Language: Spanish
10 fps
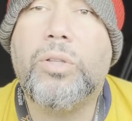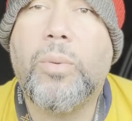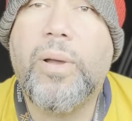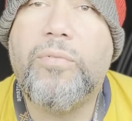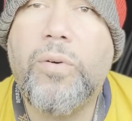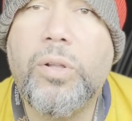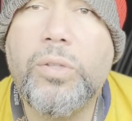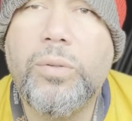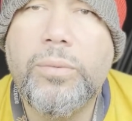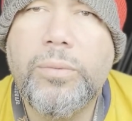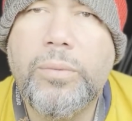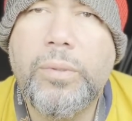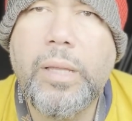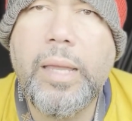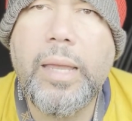toma fotos
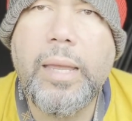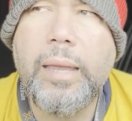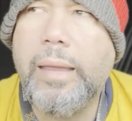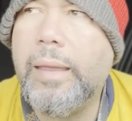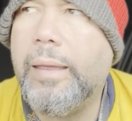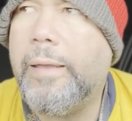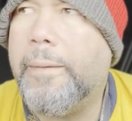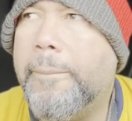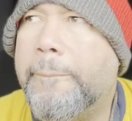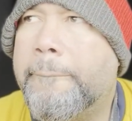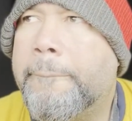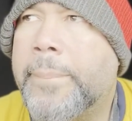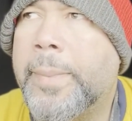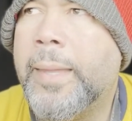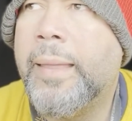eh,
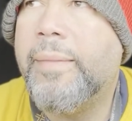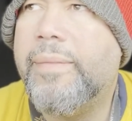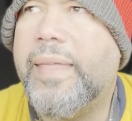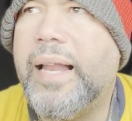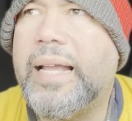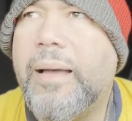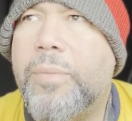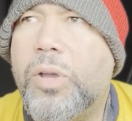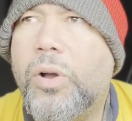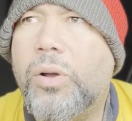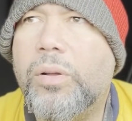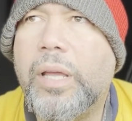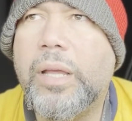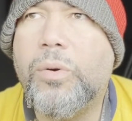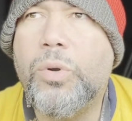del camión
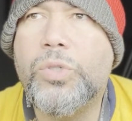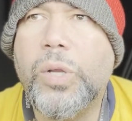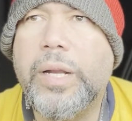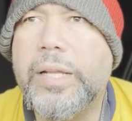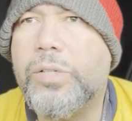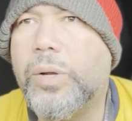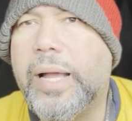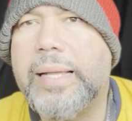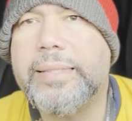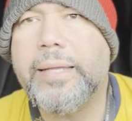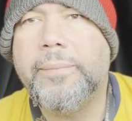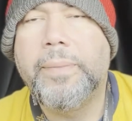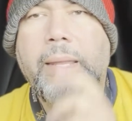en curso en el que chocaste,